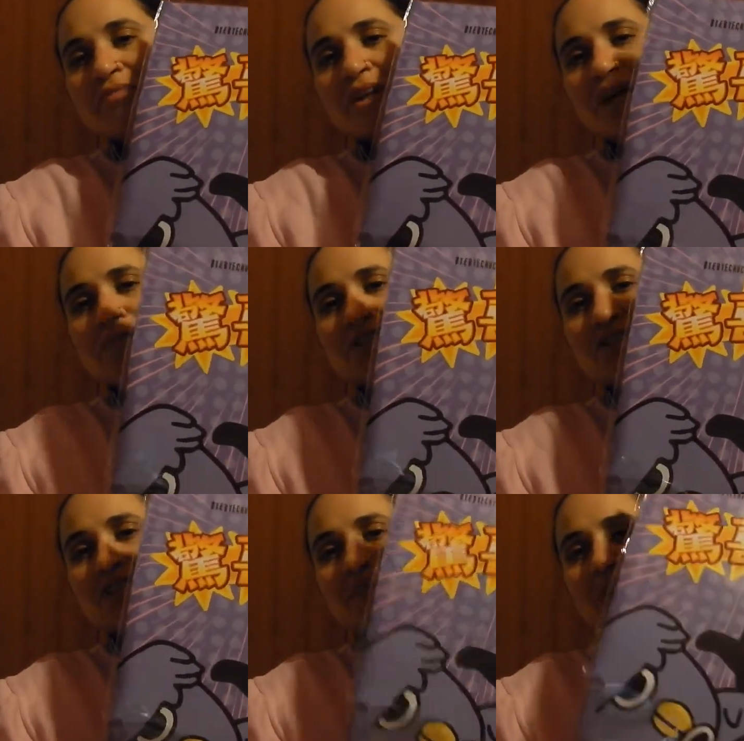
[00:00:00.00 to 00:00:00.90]
la
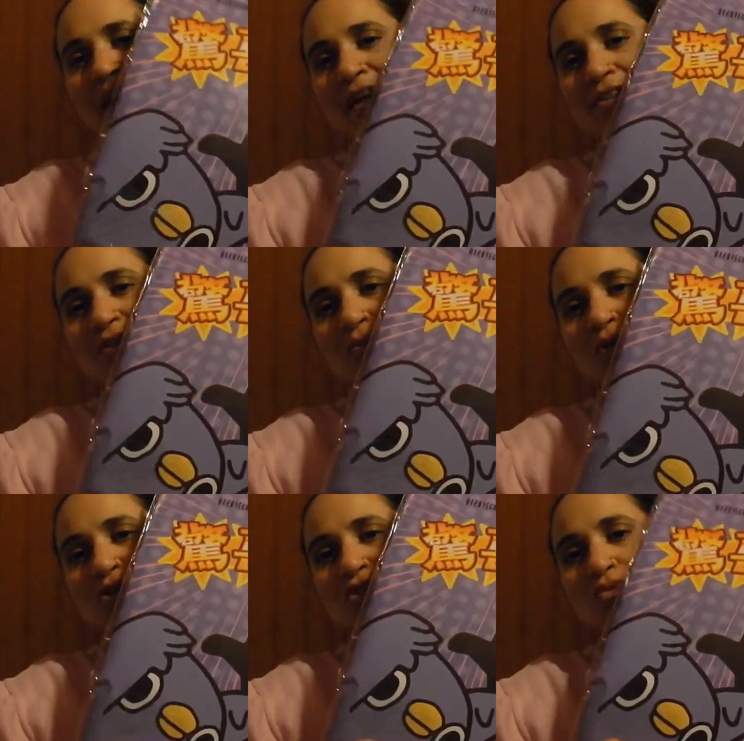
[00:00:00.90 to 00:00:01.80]
mystery bag di
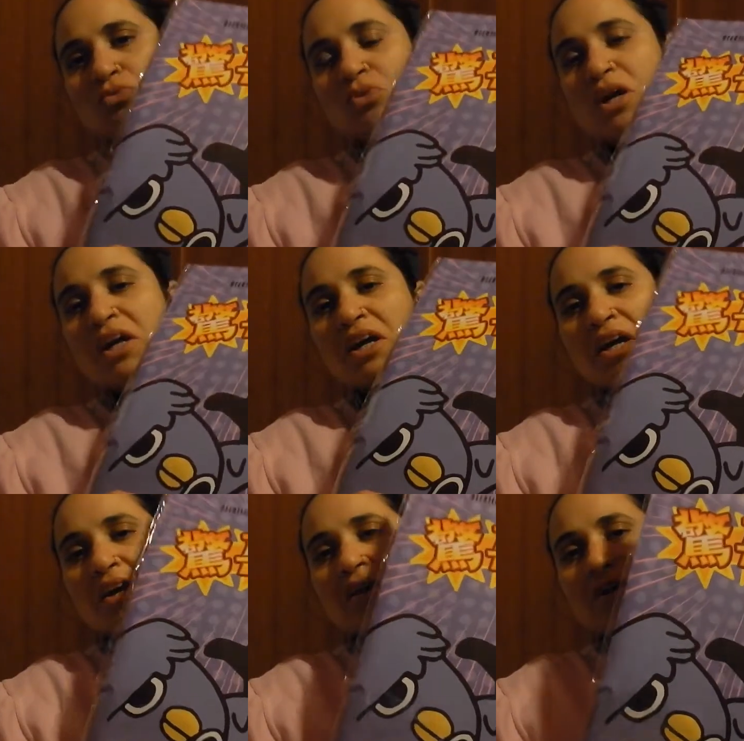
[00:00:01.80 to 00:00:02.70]
questi
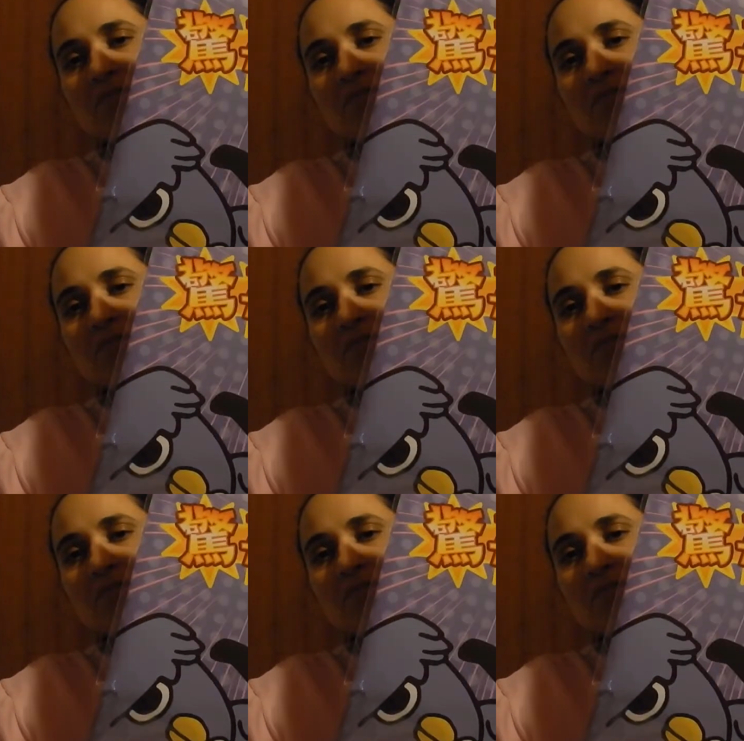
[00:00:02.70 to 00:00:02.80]
due